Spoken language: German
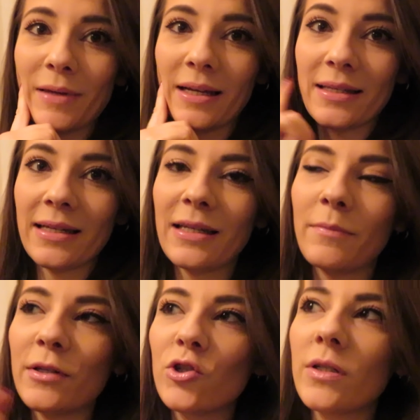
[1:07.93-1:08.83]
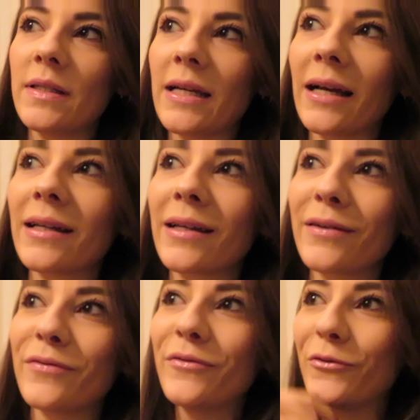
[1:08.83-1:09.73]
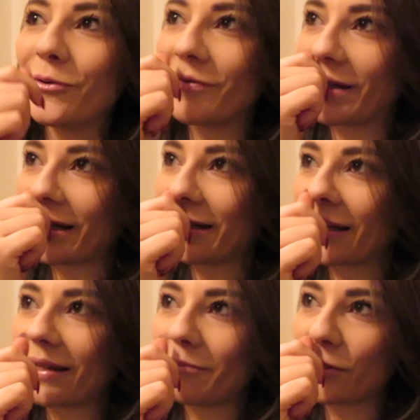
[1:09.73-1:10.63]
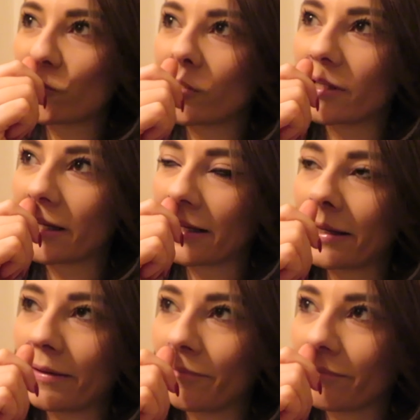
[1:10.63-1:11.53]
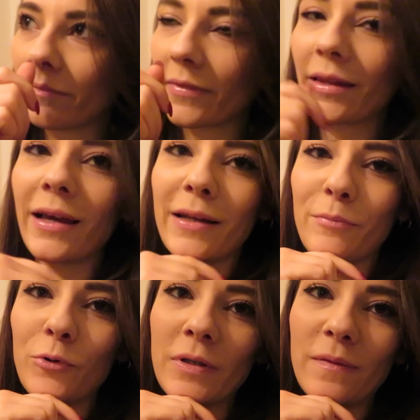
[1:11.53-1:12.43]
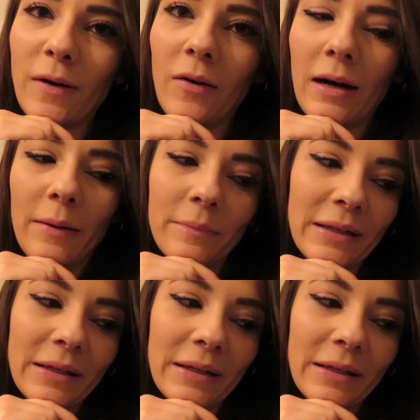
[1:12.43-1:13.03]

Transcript: Es gibt ja tatsächlich Menschen, die sich angegriffen fühlen, wenn andere Menschen eine Putzfrau haben.